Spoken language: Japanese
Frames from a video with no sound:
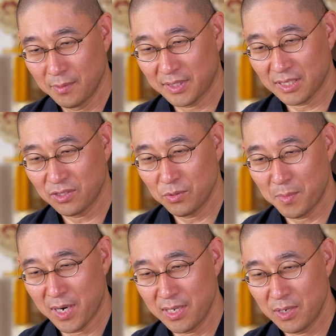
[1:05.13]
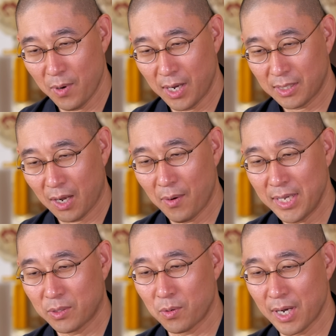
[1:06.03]
私の周りには可
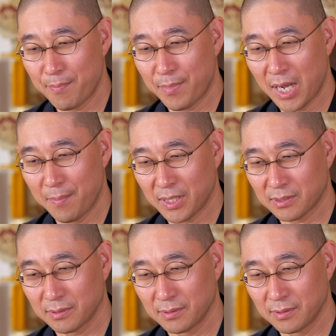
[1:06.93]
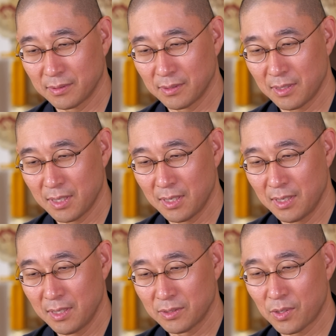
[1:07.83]
愛い子がいっぱいいます。
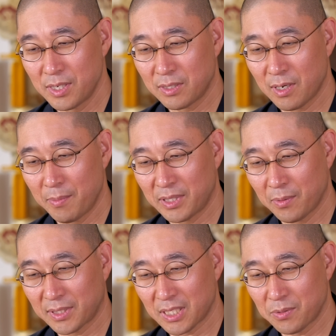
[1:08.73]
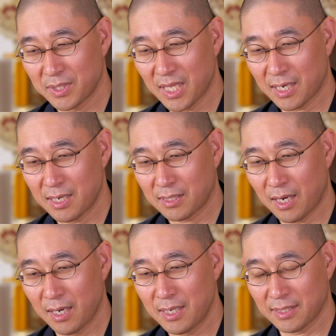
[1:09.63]
それに比べて私はなかな
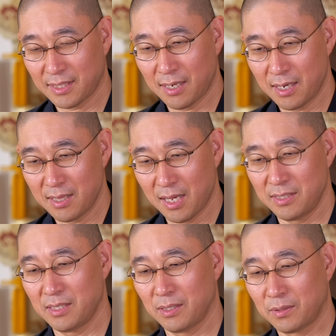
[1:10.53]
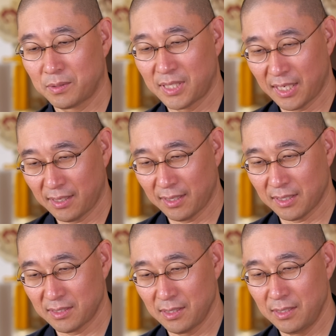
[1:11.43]
か痩せられないし、くせっけ
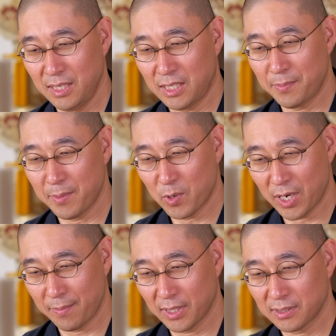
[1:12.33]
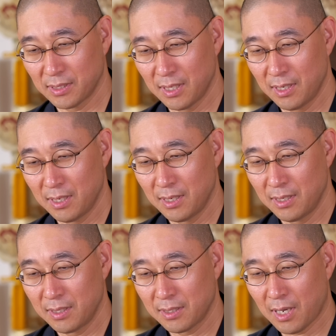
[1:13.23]
だし、ニキビもあります。
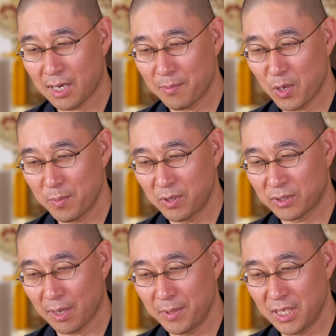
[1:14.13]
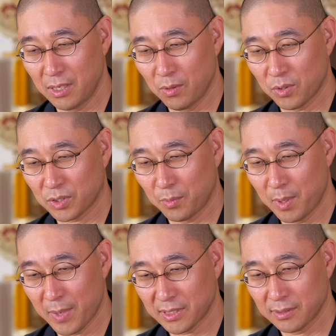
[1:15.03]
鏡を見るたびに落ち込
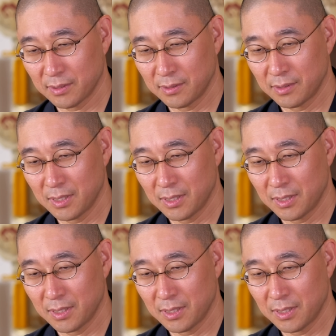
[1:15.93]
みます。